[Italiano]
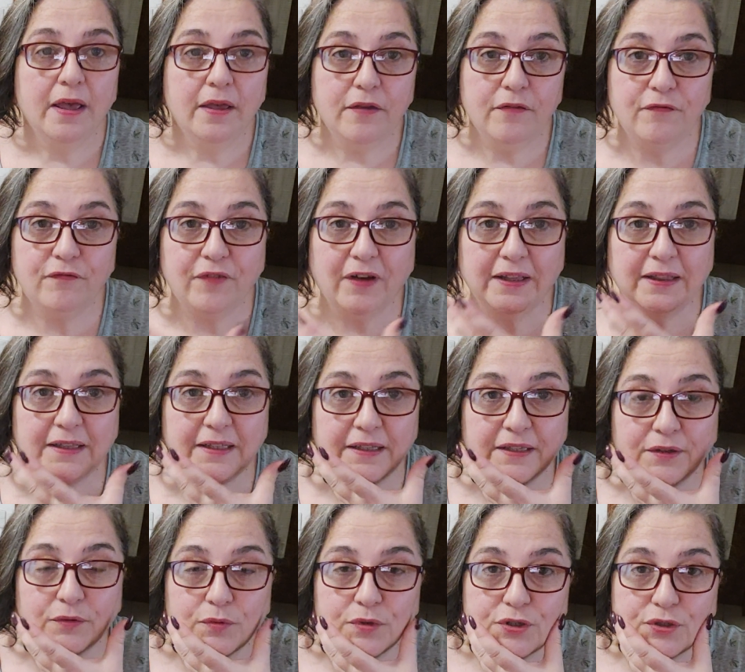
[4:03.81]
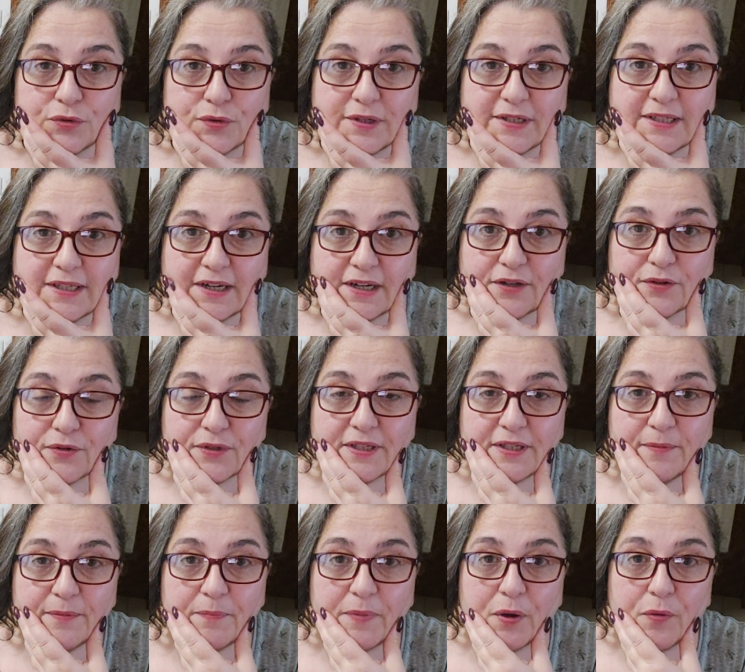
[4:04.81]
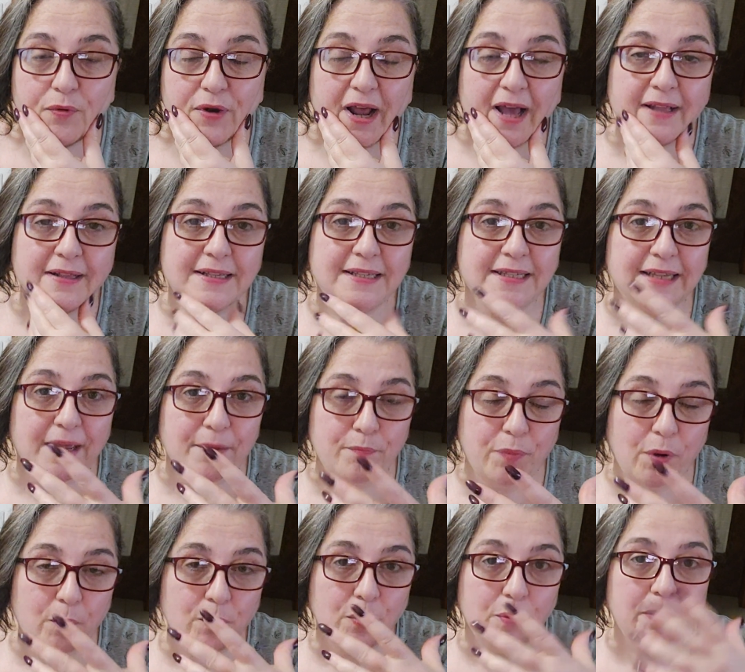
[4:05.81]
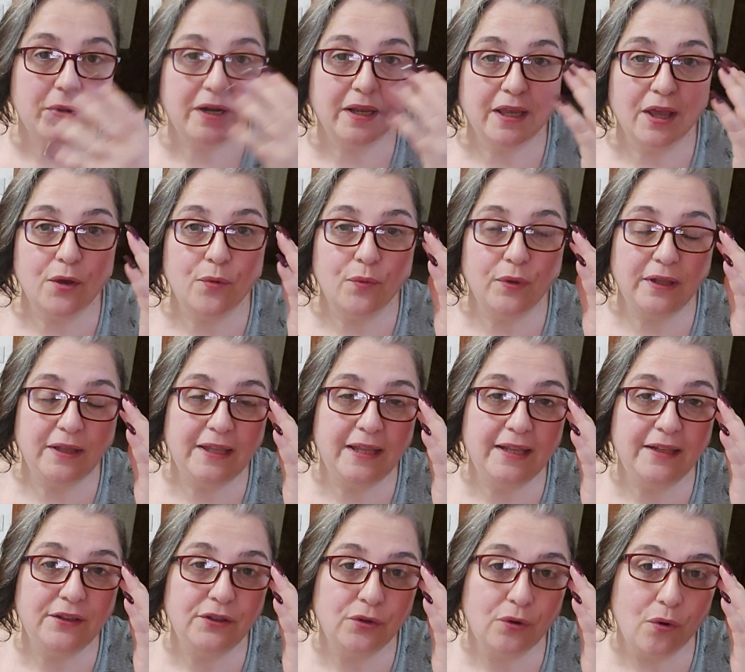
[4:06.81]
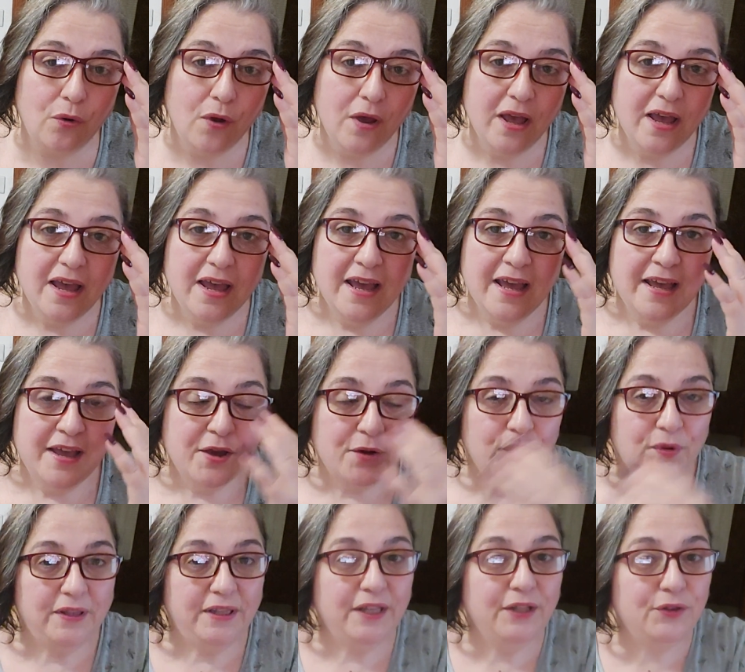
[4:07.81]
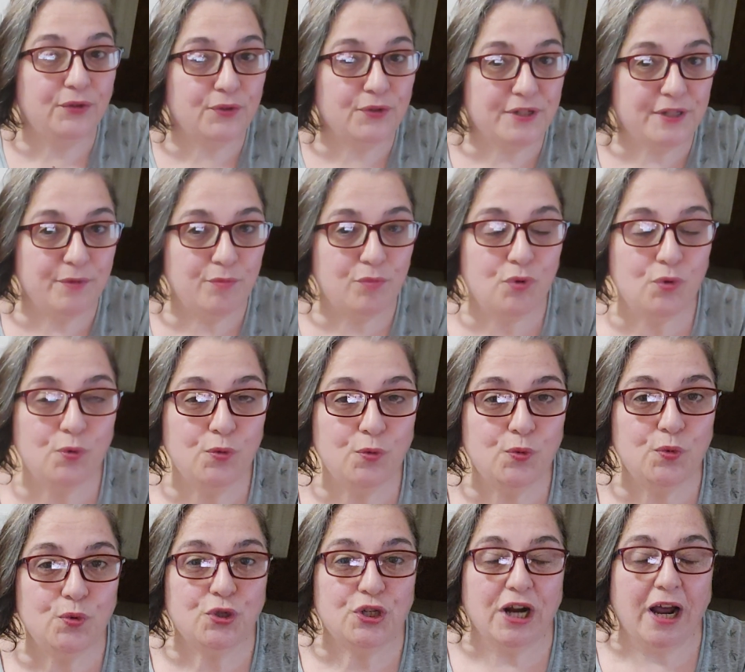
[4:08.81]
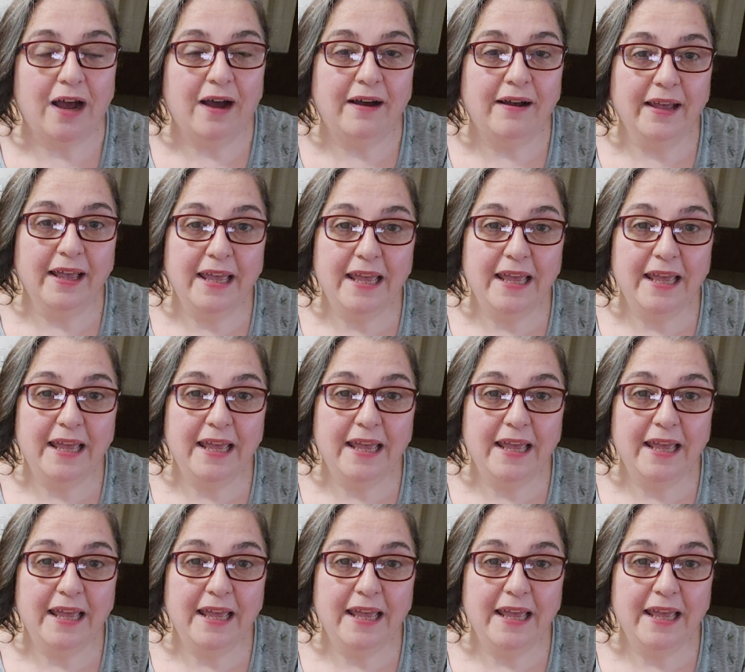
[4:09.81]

Infatti, questo essere così paonazza è proprio perché qui dentro, qui dentro si brucia.